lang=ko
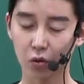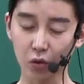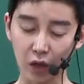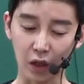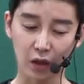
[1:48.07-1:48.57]

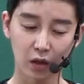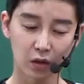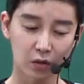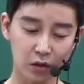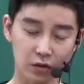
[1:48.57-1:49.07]
오케이.
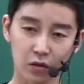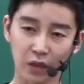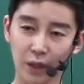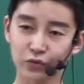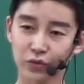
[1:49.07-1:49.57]
그래서
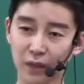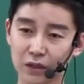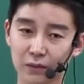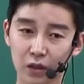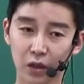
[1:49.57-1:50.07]
다음 주에
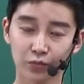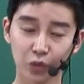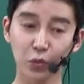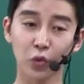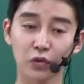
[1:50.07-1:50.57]
마지막
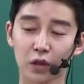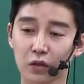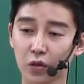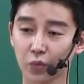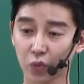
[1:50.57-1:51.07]

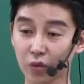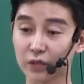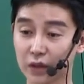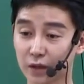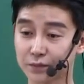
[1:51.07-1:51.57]
풀모의고사를 볼
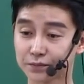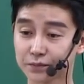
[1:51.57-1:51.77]
겁니다.